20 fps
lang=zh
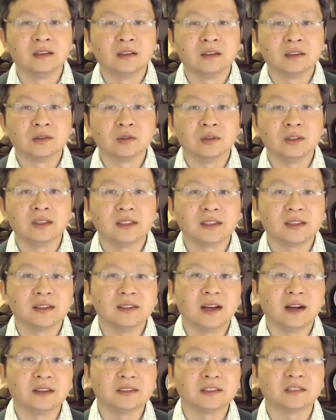所以这个
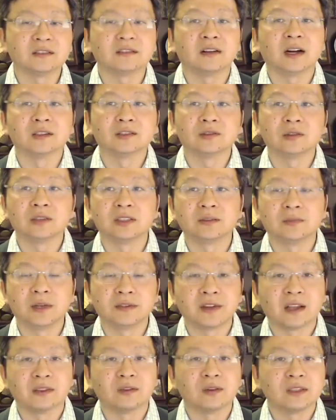央视网说什么
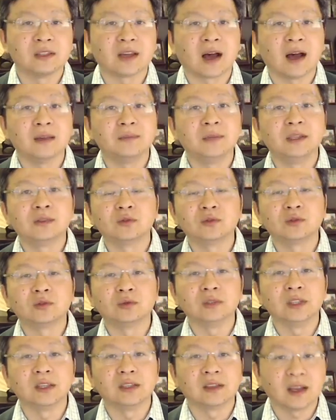反对狭隘民族
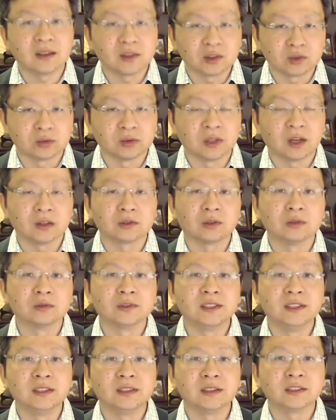主义，它的主要动
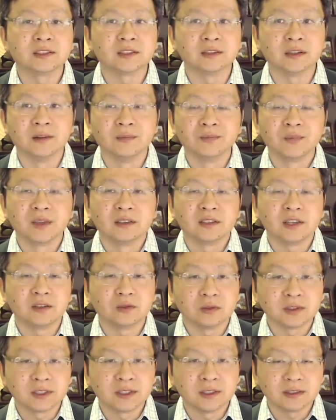机呢是这
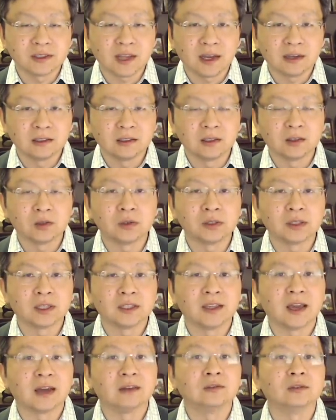种幸灾乐祸的
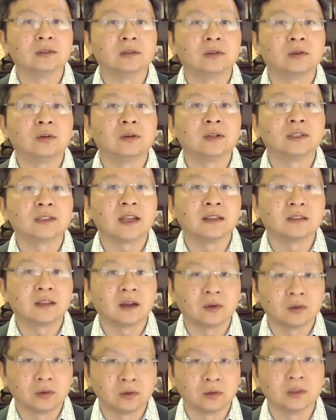言论扩散
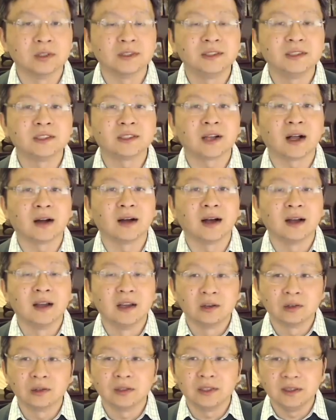到国际上啊，
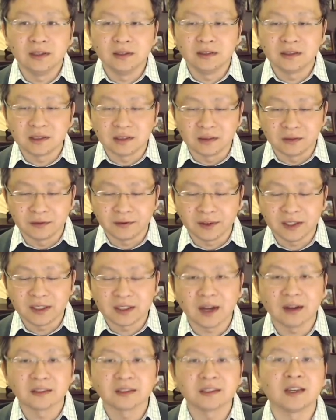会引起非
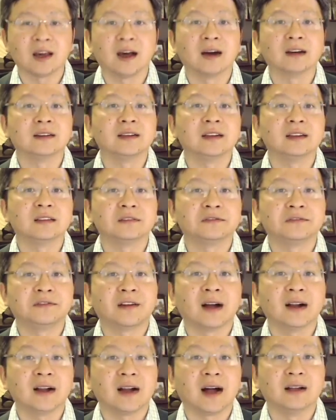常强烈的
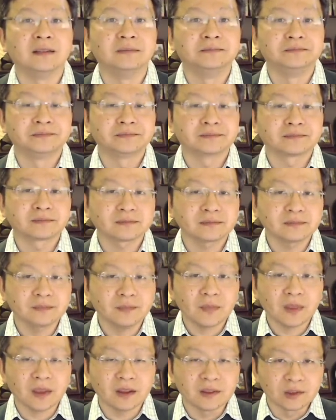反感，
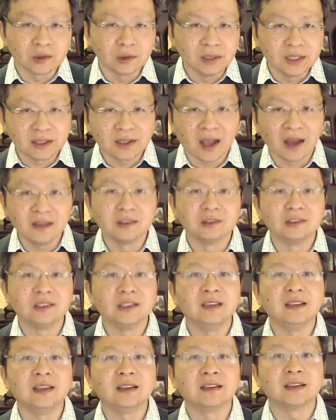所以他有
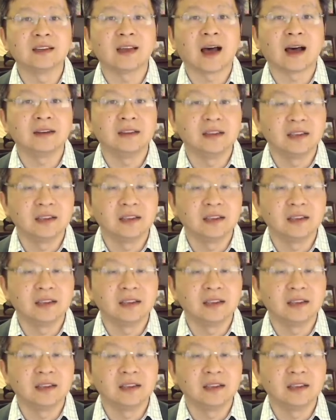一定的压力